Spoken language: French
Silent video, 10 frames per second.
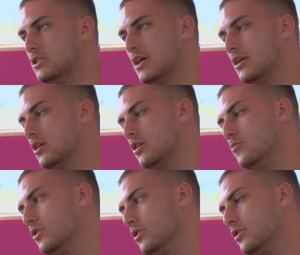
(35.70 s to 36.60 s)
je sens qu'il y a
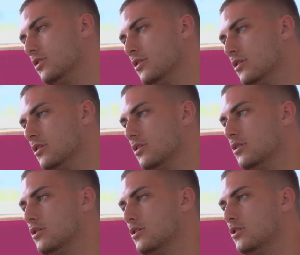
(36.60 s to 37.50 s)
comme
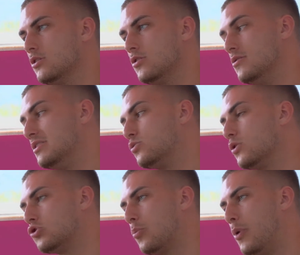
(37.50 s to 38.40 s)
une
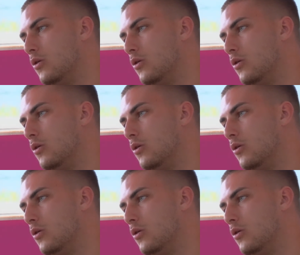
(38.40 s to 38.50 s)
histoire sur